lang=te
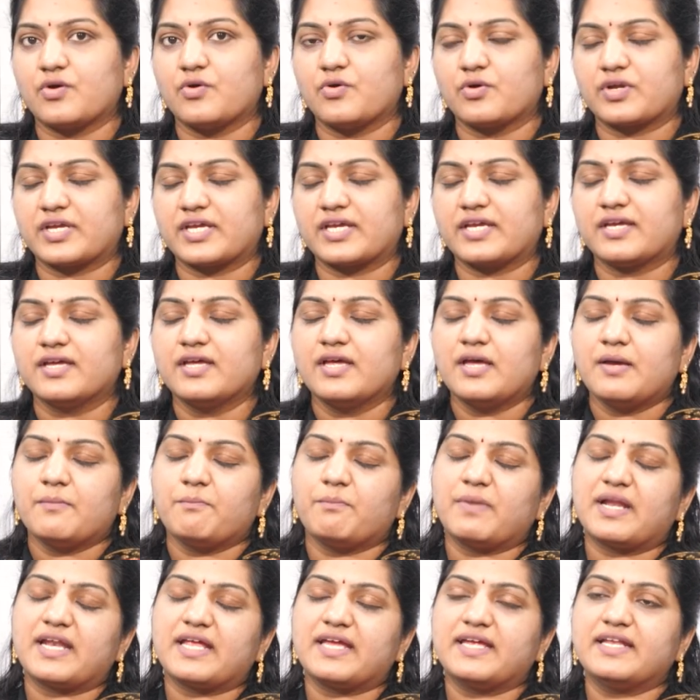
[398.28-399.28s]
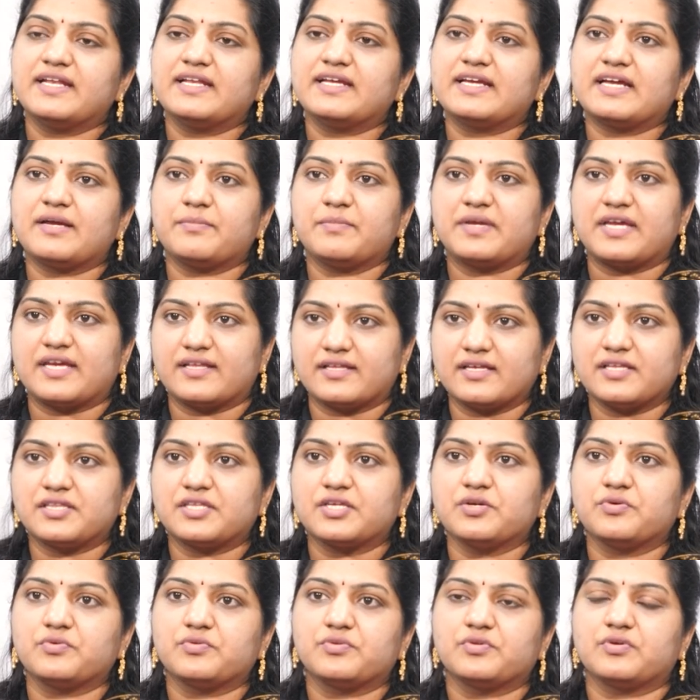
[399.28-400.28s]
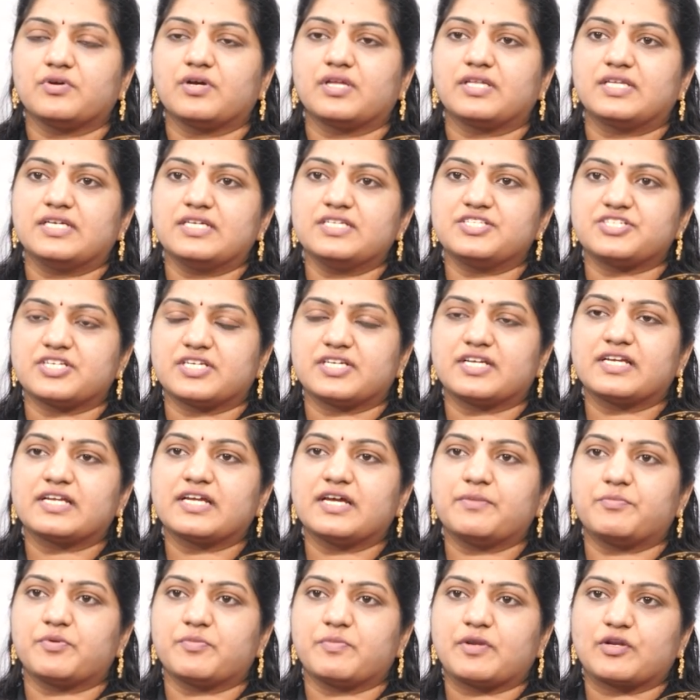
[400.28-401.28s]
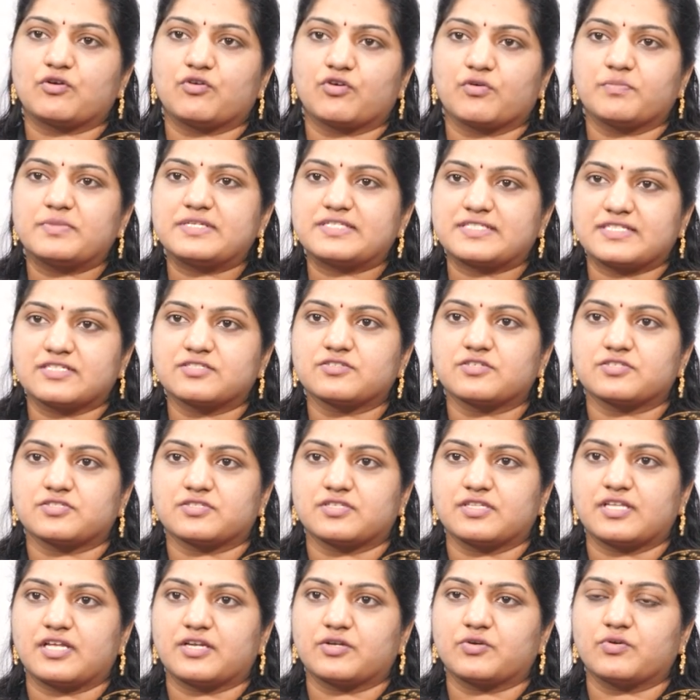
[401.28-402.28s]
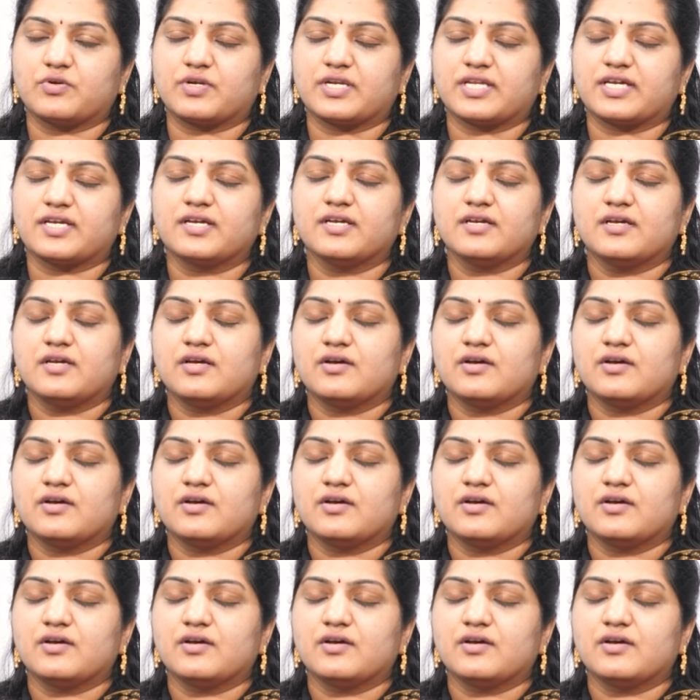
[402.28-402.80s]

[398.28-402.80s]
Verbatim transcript: ఓకే మన ఇన్కమ్ ఏదైతే ఉందో అది జనరల్గా ఇప్పుడు మనకు ఒక బిజినెస్ వస్తుంది అనుకోండి